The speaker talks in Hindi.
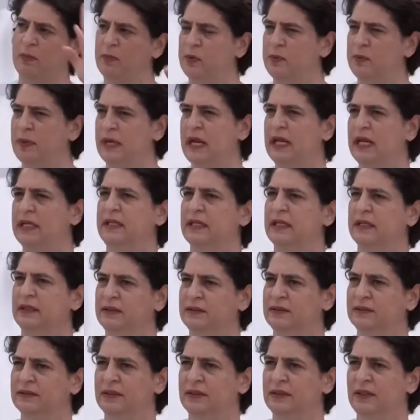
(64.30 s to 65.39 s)
पप्पू बना दिया
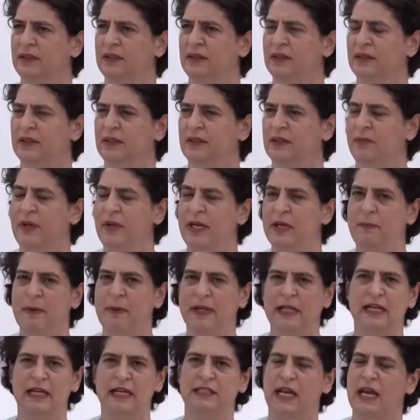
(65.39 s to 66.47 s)
फिर
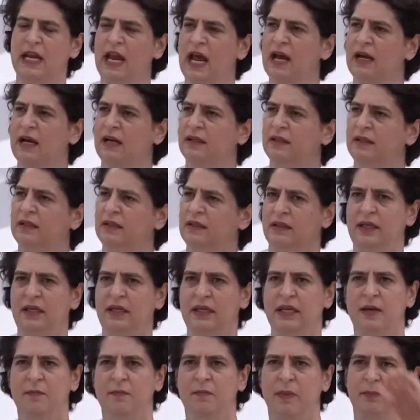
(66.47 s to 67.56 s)
पता चला कि
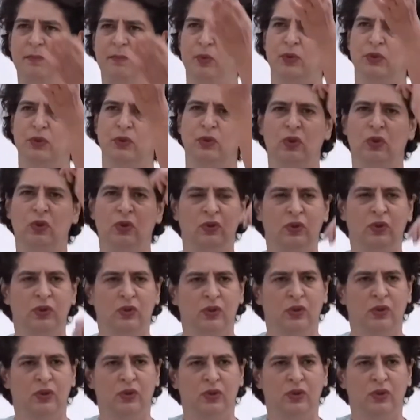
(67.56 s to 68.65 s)
ये पप्पू तो
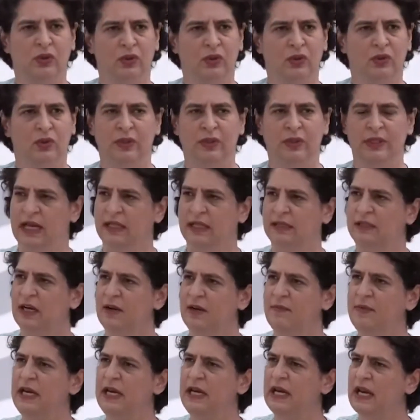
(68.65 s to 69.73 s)
यात्रा
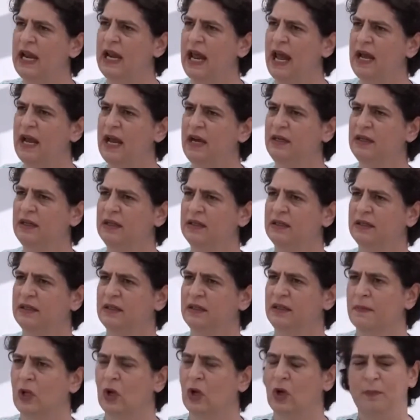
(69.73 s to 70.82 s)
में निकल आया
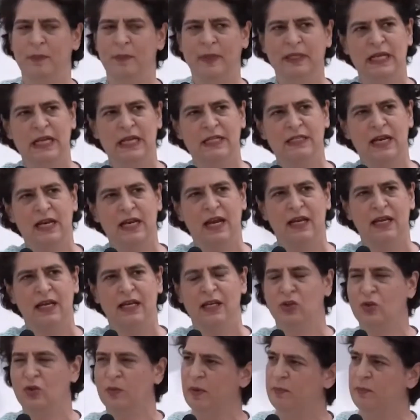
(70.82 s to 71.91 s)
और पता चला कि
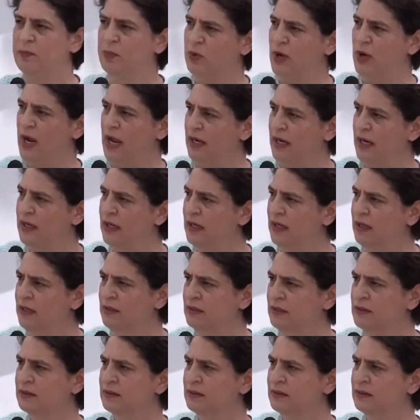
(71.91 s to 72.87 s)
ये तो पप्पू है ही नहीं